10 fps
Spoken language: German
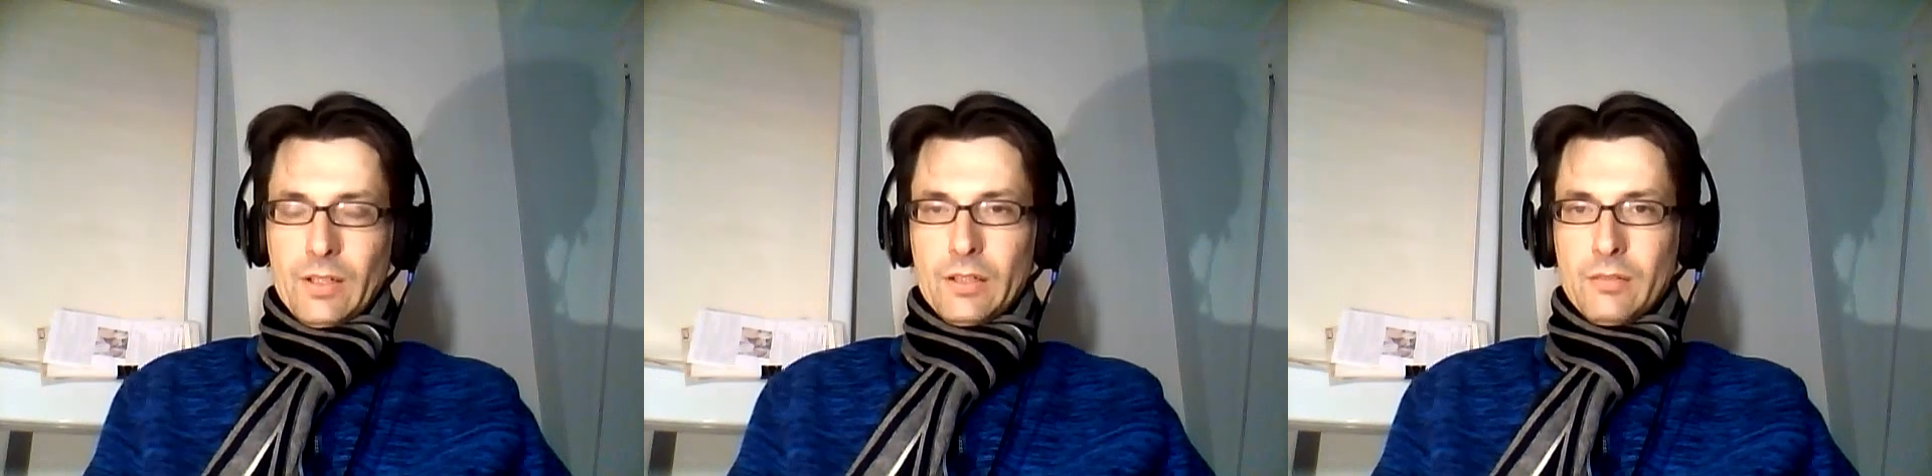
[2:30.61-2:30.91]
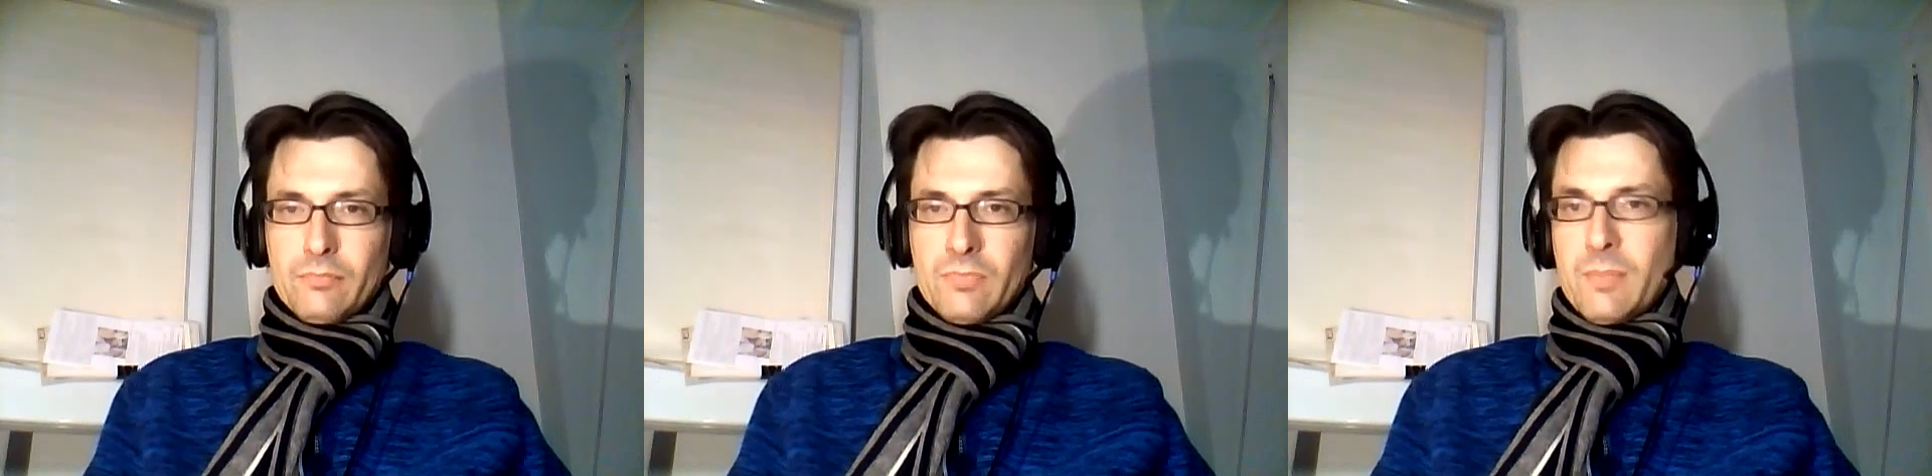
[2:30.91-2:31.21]

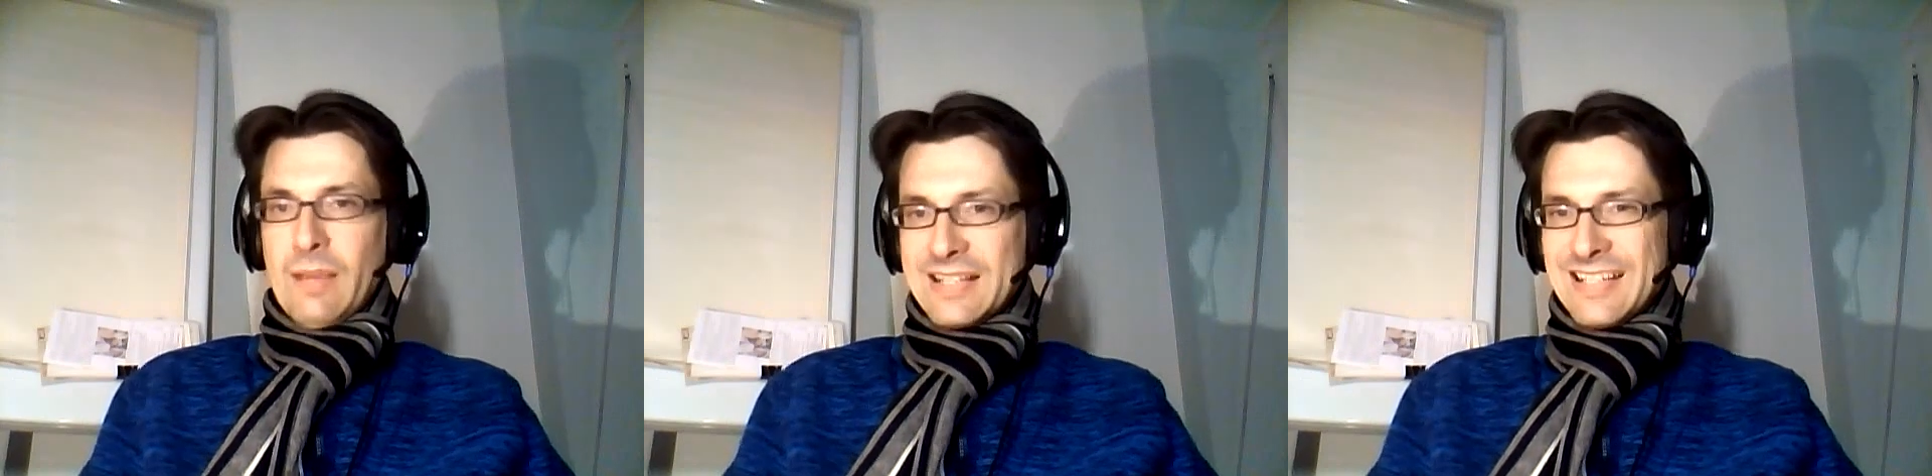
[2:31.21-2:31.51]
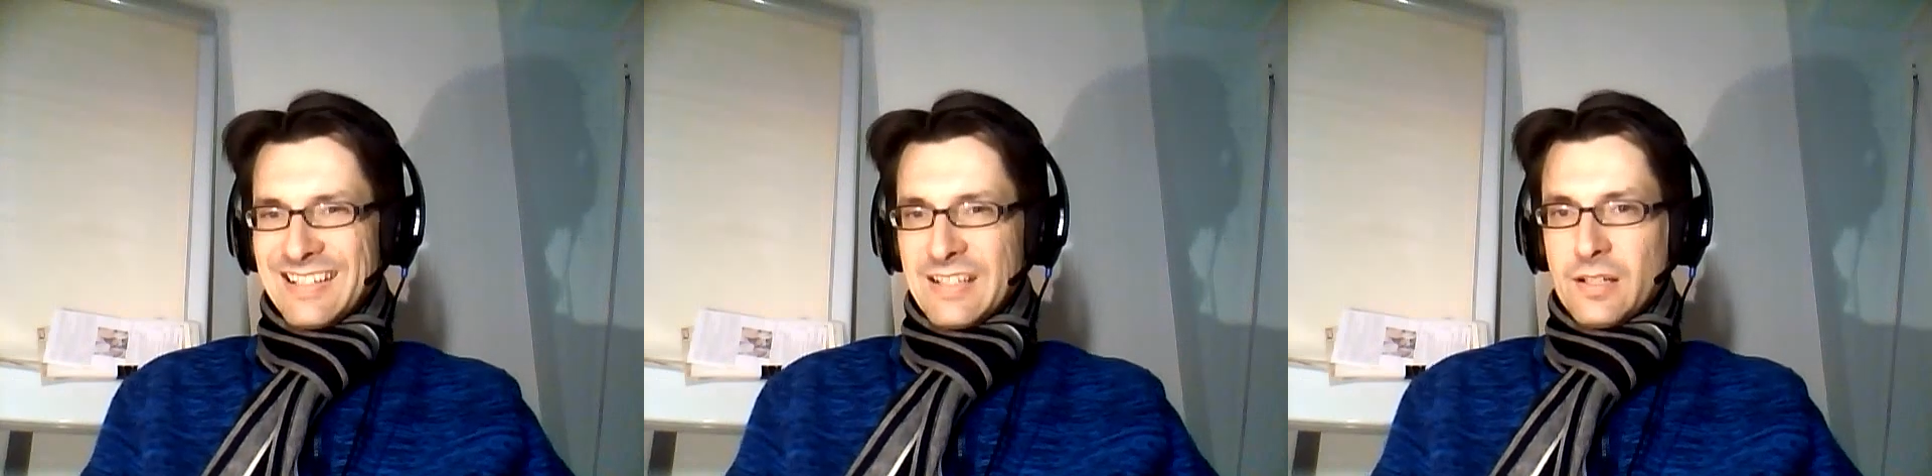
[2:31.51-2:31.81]
Ähm, die
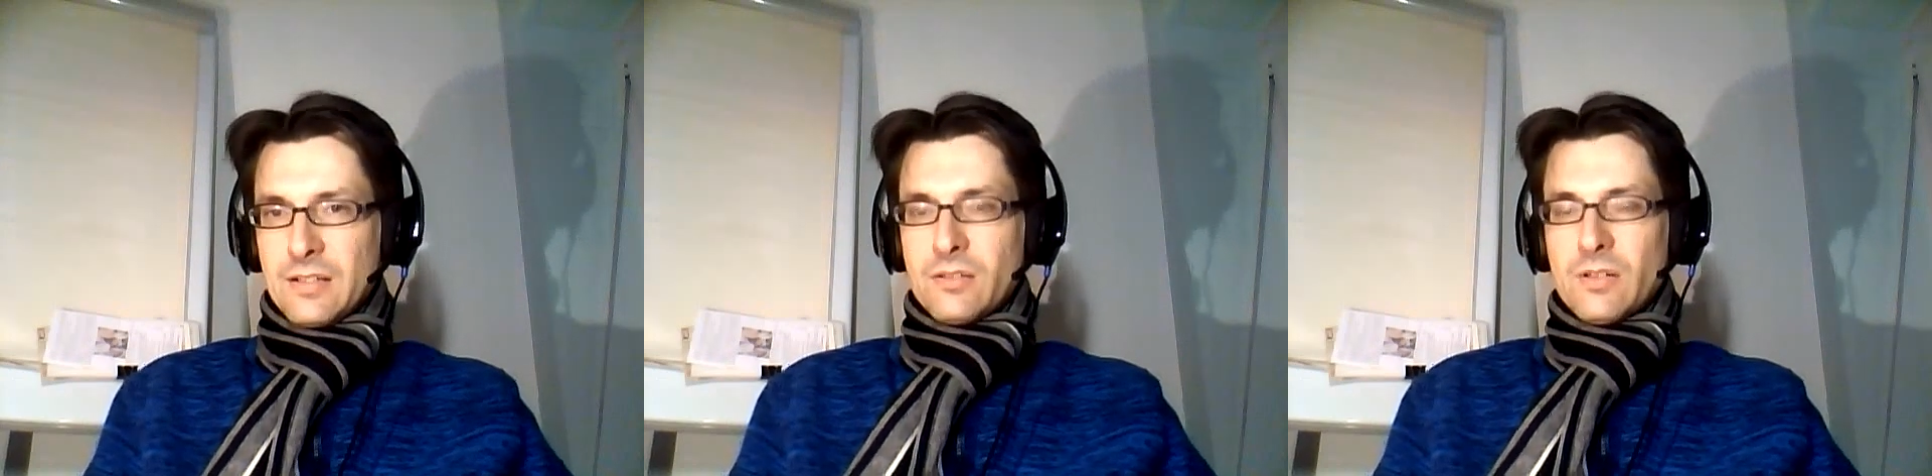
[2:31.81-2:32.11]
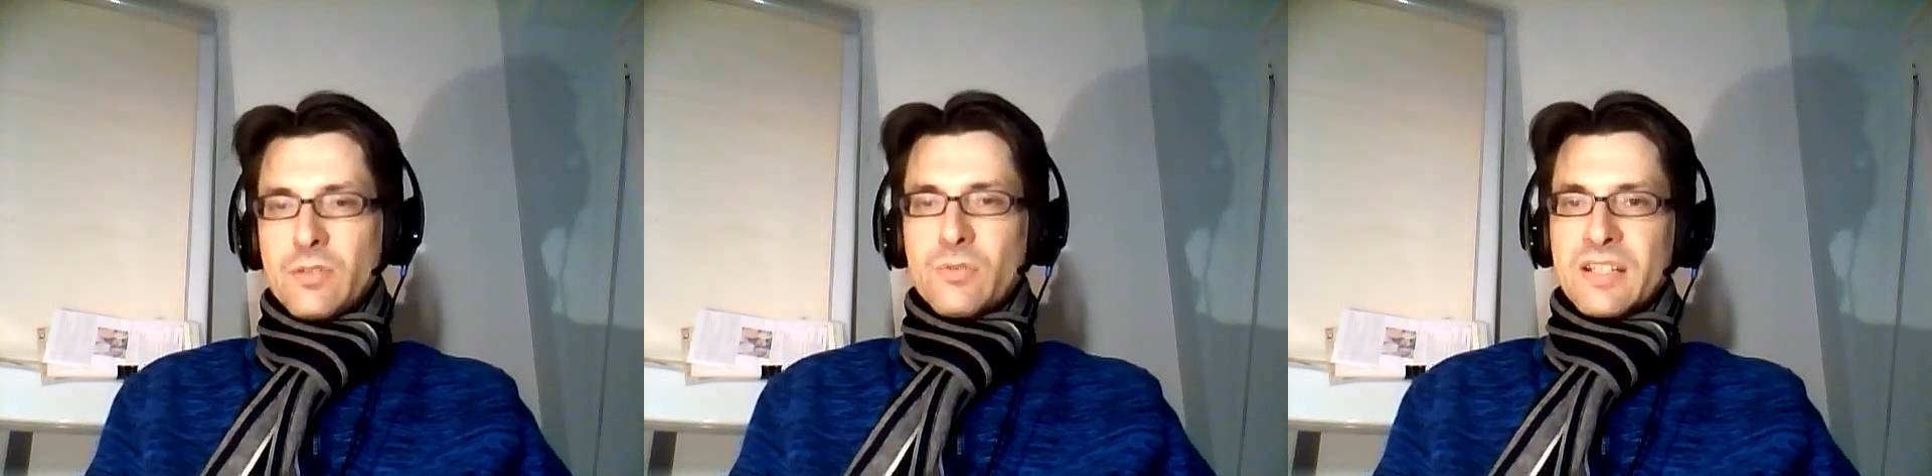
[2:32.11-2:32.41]
meisten interessanten
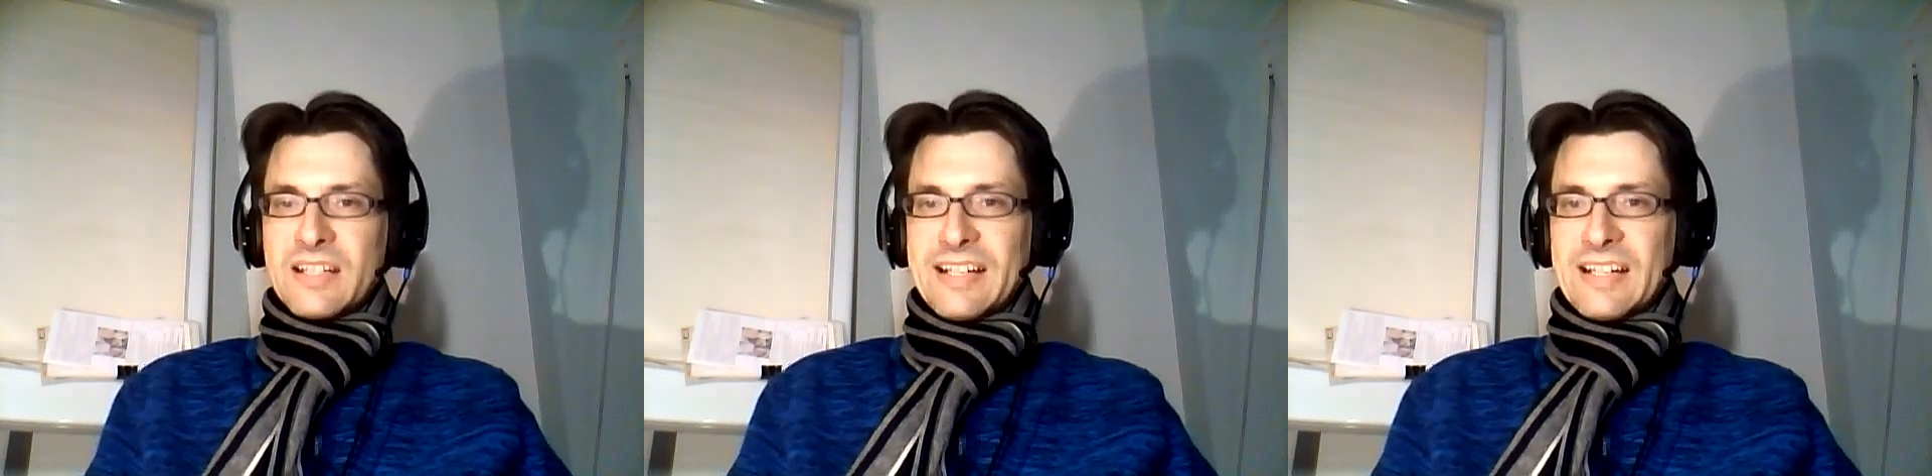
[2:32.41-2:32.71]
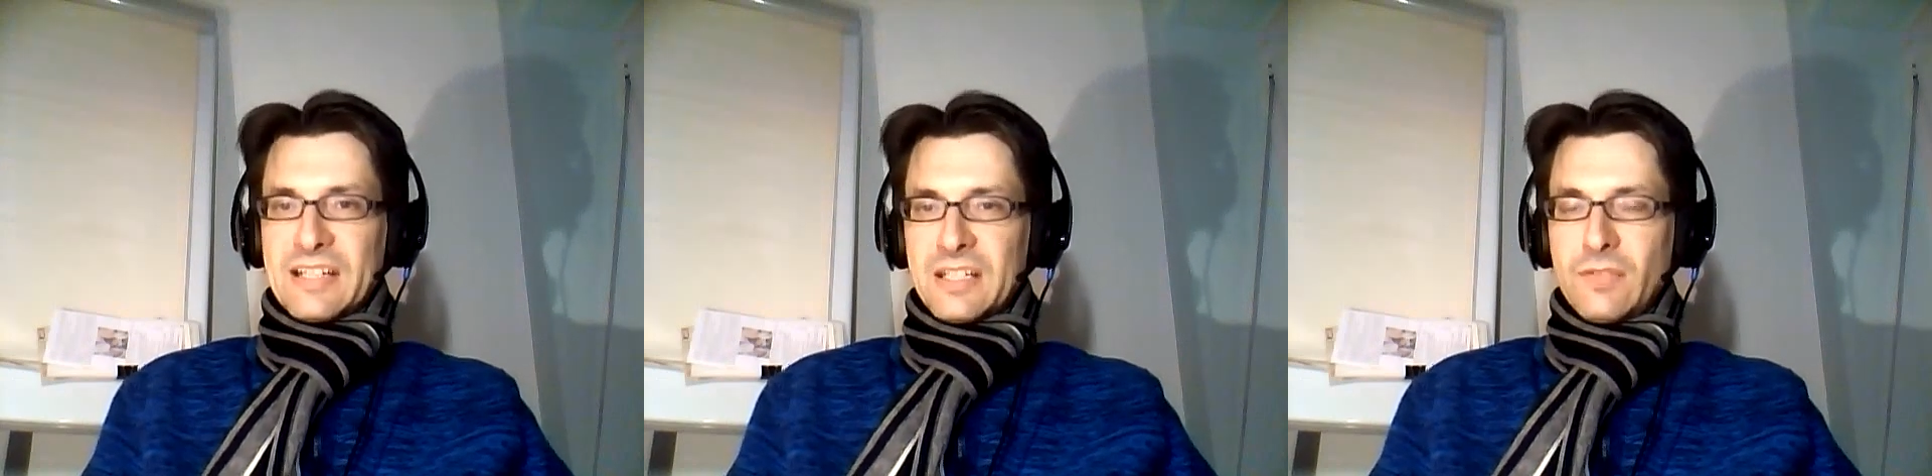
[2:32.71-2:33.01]
Situationen sind
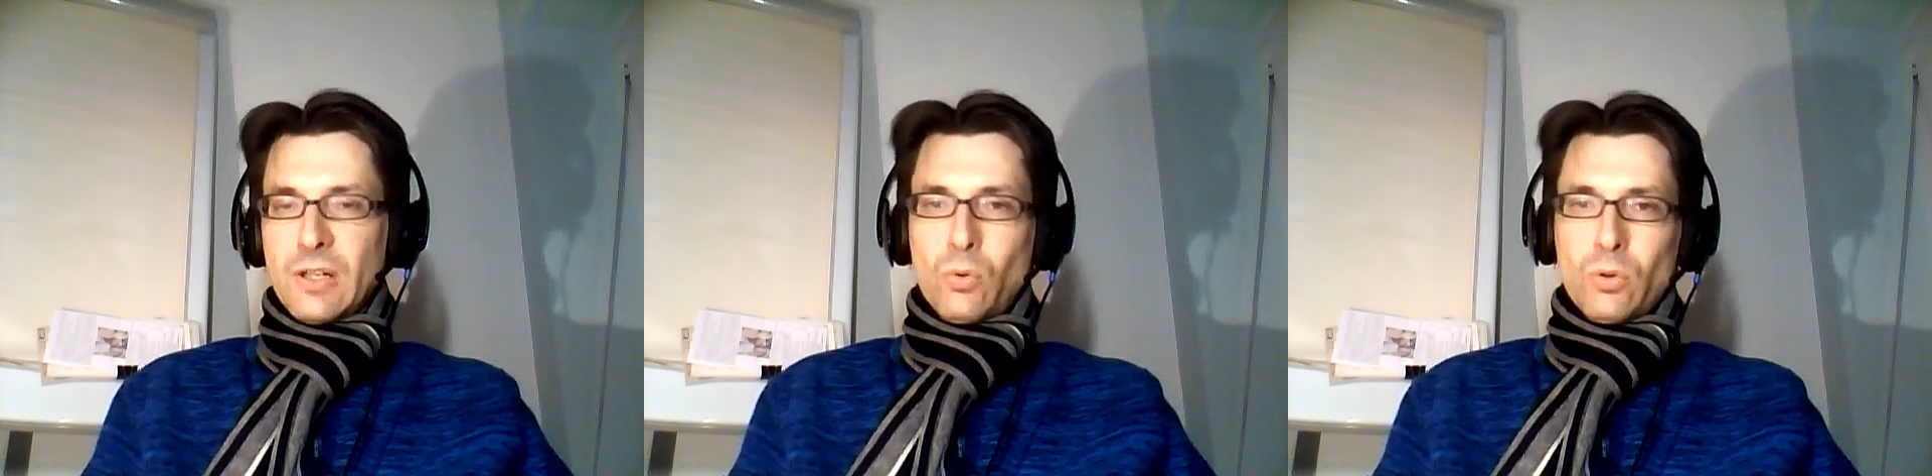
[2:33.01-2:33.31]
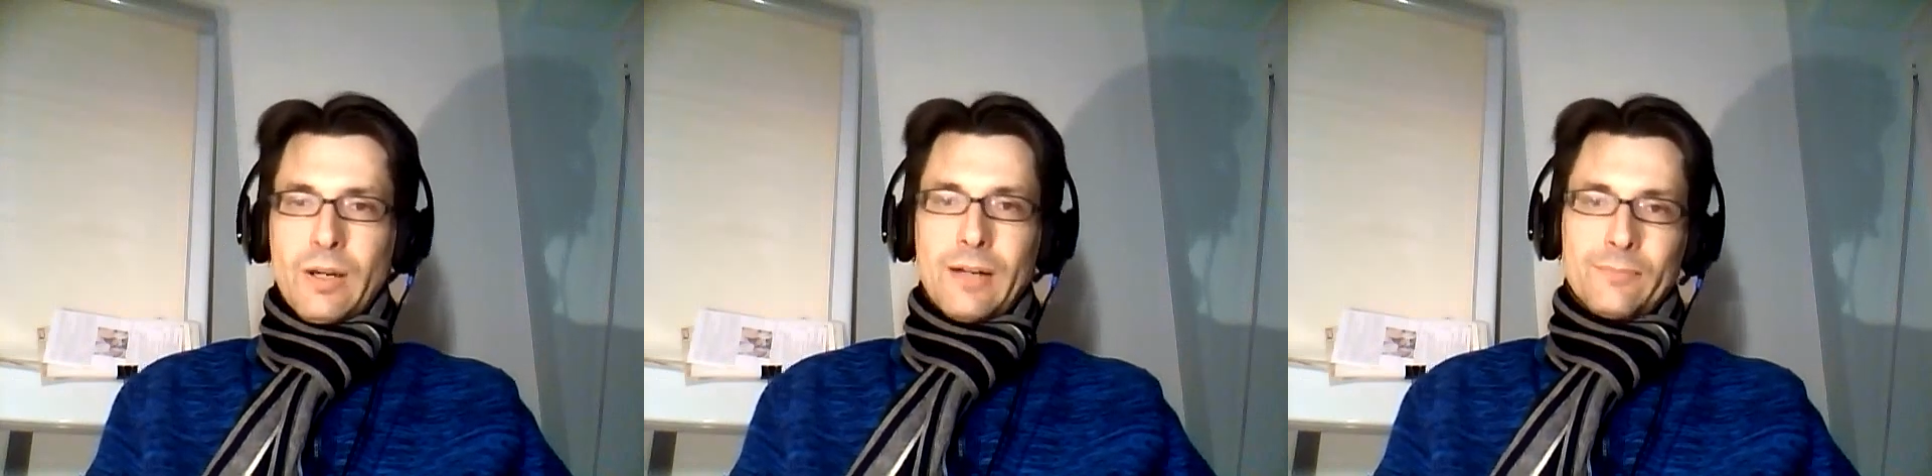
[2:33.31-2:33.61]
leider nicht
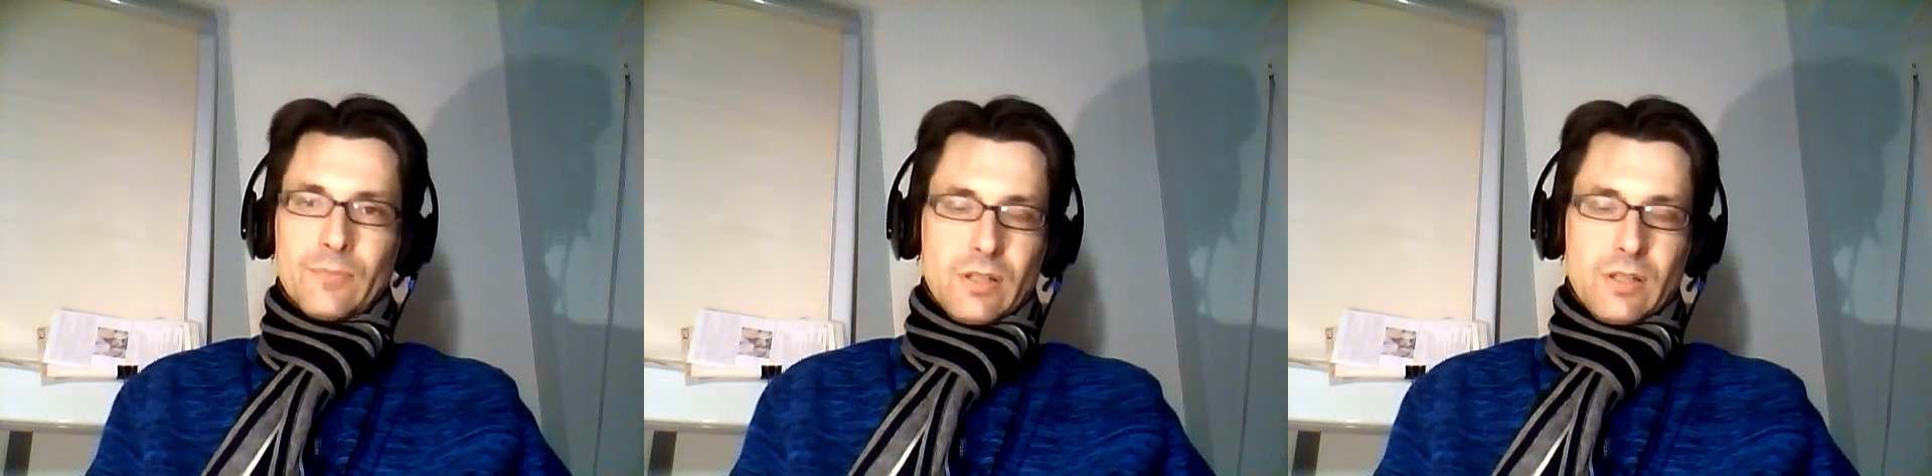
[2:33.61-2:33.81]
wiederholbar.